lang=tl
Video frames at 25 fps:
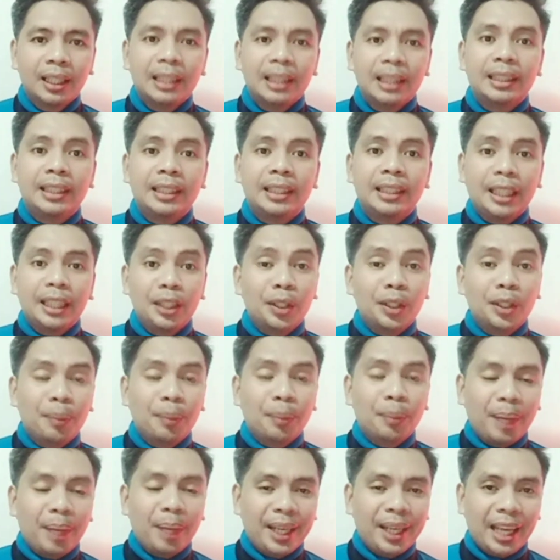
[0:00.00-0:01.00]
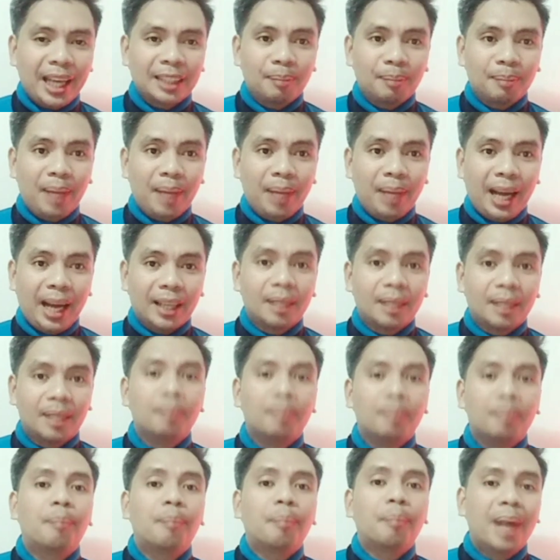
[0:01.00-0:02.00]
See you on my next vlog.
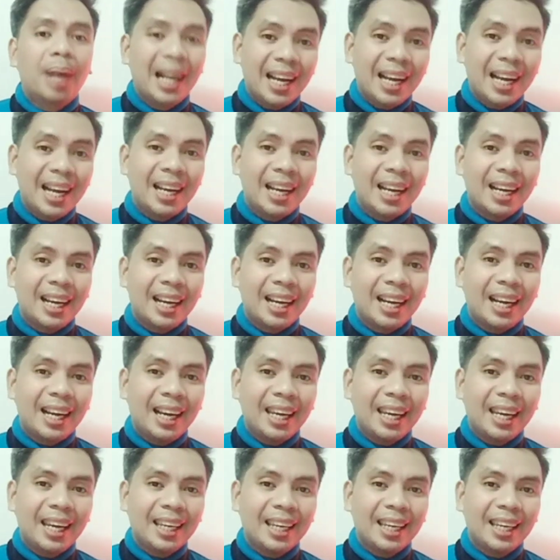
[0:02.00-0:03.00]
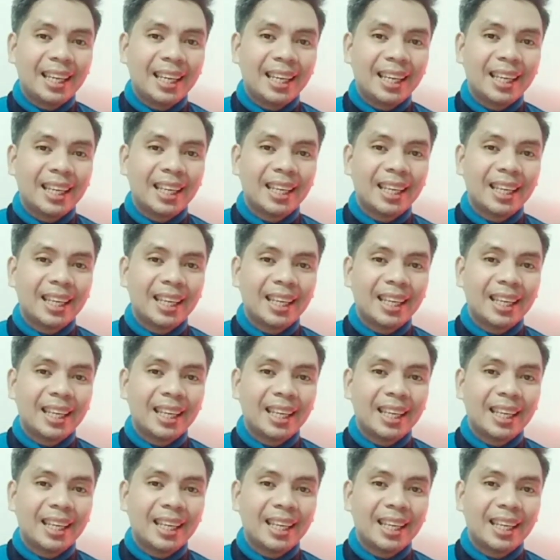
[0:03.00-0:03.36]
Bye!